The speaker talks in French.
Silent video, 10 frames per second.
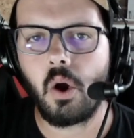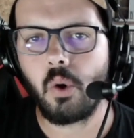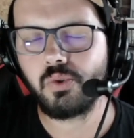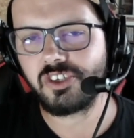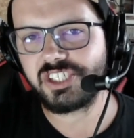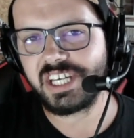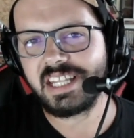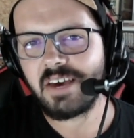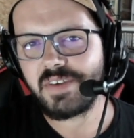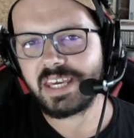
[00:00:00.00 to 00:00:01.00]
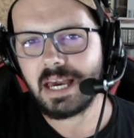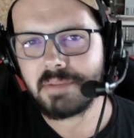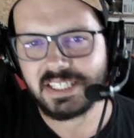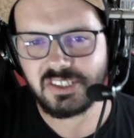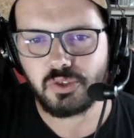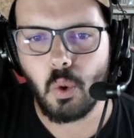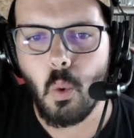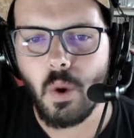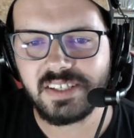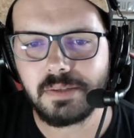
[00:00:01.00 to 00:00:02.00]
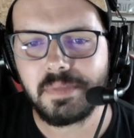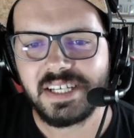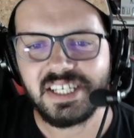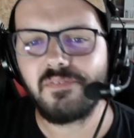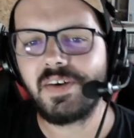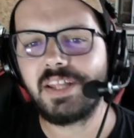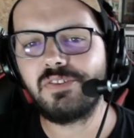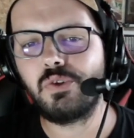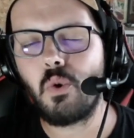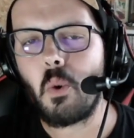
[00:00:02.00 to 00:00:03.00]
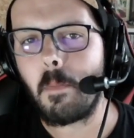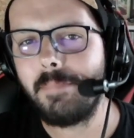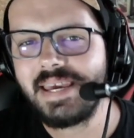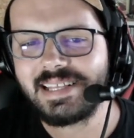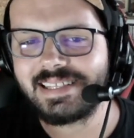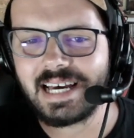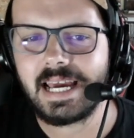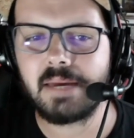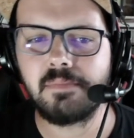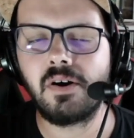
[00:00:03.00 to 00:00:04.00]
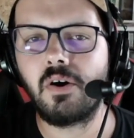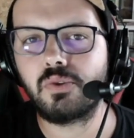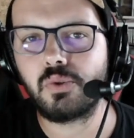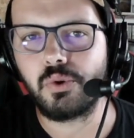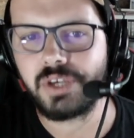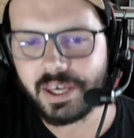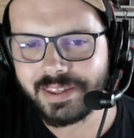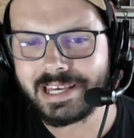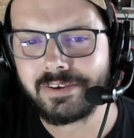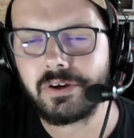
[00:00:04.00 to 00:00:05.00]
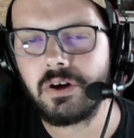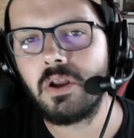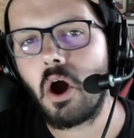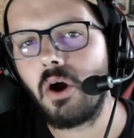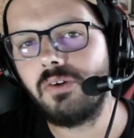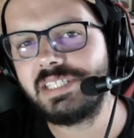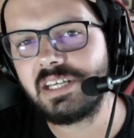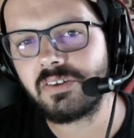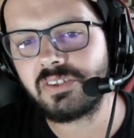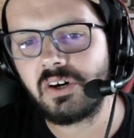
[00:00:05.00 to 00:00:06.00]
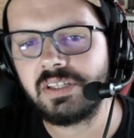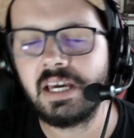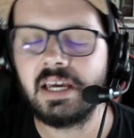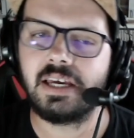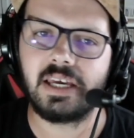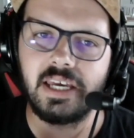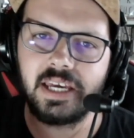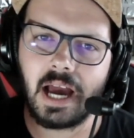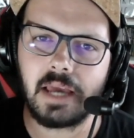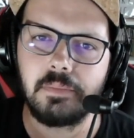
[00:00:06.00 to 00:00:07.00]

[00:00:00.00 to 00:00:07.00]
on enchaîne avec un match de WrestleMania 22 Big Time entre Kurt Angle, Randy Orton et Rey